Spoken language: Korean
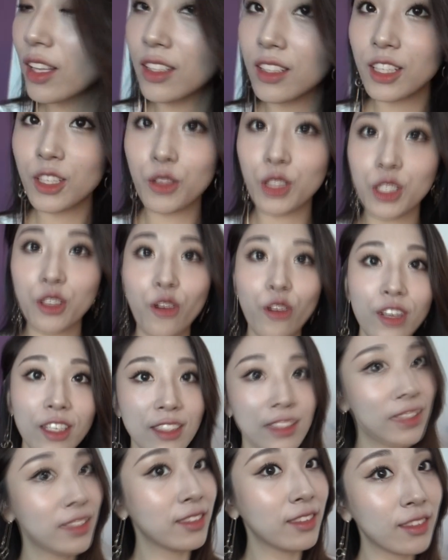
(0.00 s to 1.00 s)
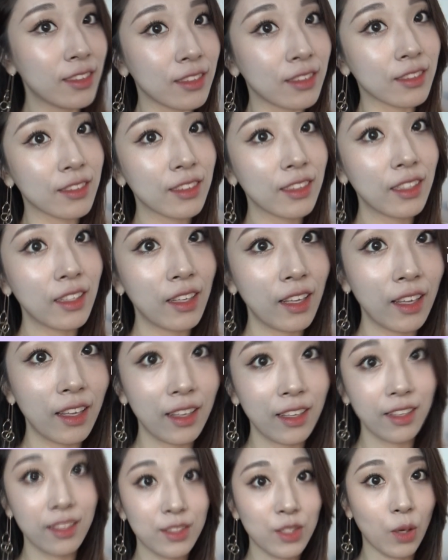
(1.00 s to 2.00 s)
이 귀걸이는
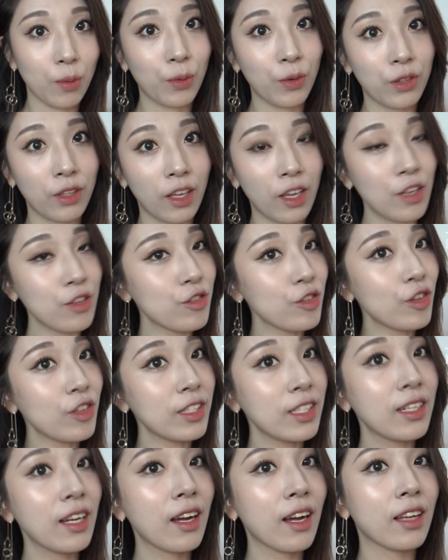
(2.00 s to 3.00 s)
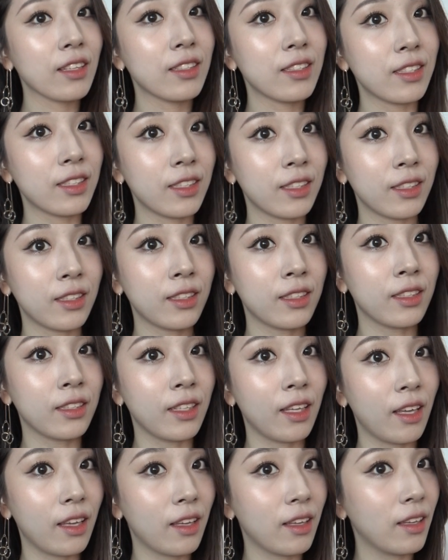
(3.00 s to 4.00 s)
저번에 혜주 언니랑
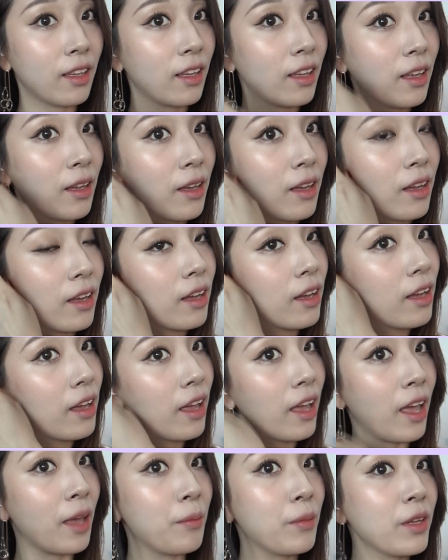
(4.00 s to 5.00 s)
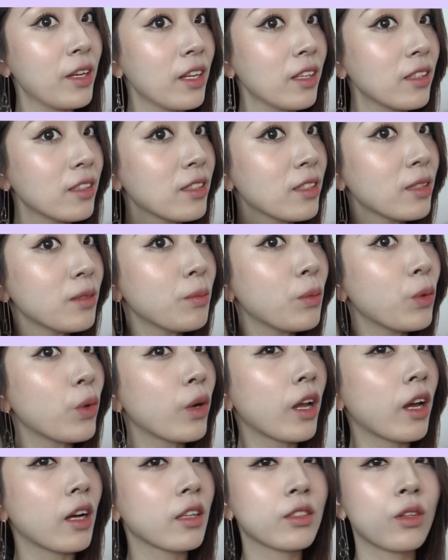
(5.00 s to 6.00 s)
같이
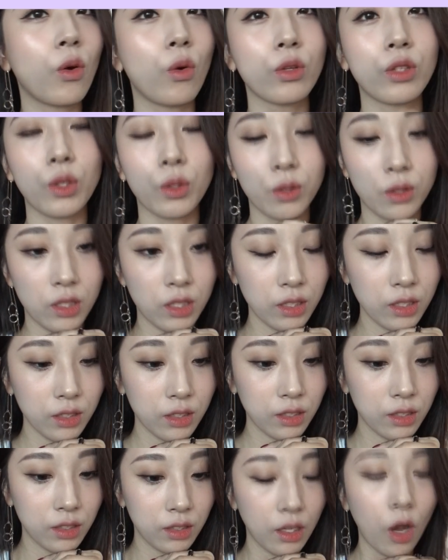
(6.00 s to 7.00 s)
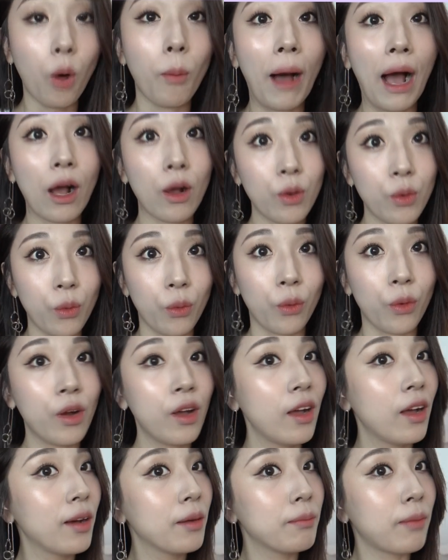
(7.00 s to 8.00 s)
에미레이트몰에 가서 어디였지?
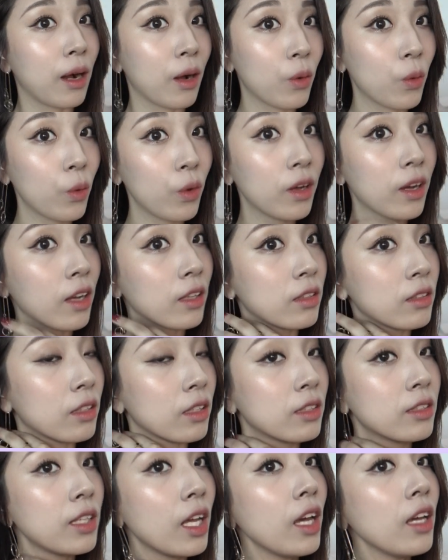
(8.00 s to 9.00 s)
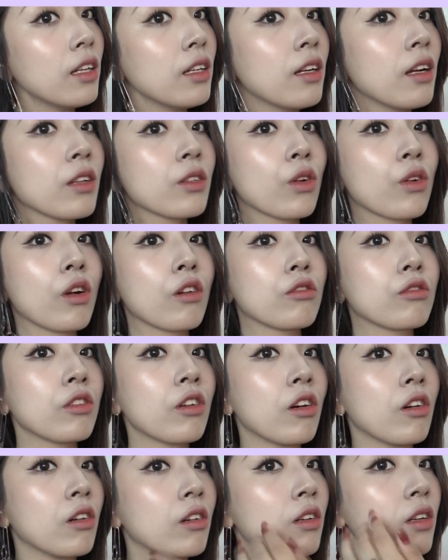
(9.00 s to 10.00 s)
망고에 갔는데 세일을
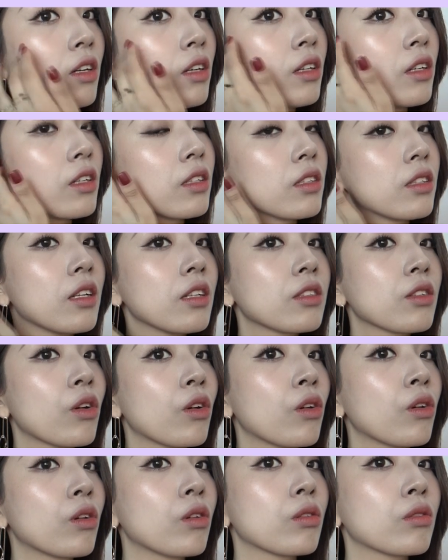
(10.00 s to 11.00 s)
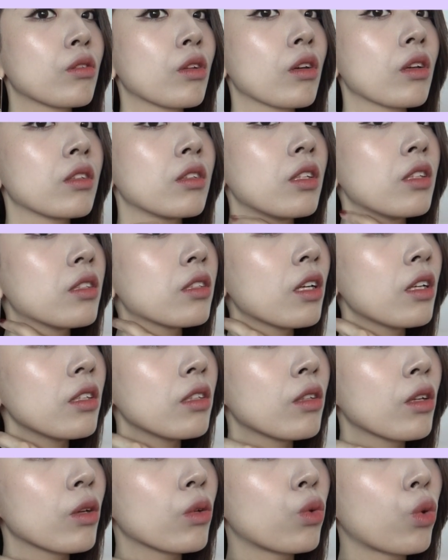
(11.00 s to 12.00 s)
하더라고요. 그래서 되게 디자인이
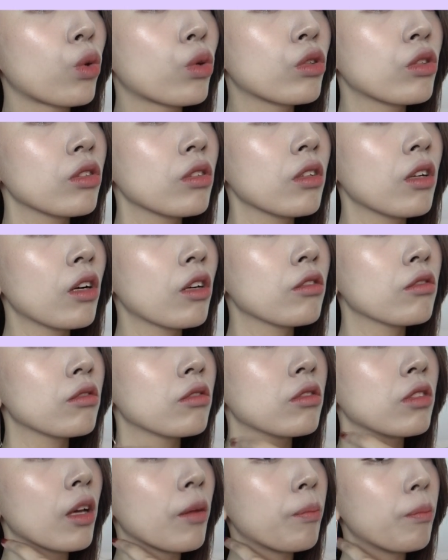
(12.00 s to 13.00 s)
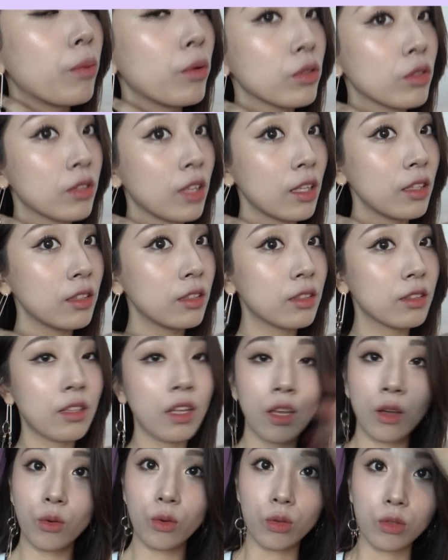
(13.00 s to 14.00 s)
되게 독특하고 예뻐서
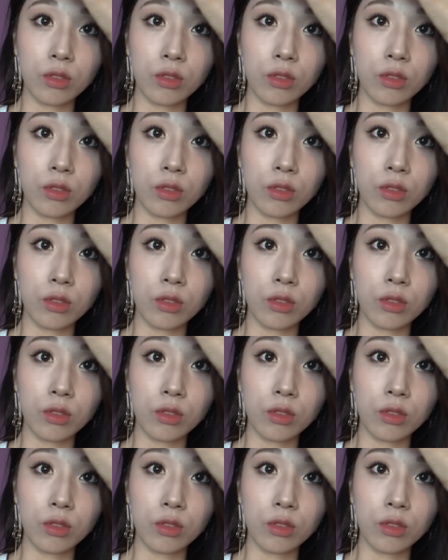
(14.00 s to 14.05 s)
샀는데,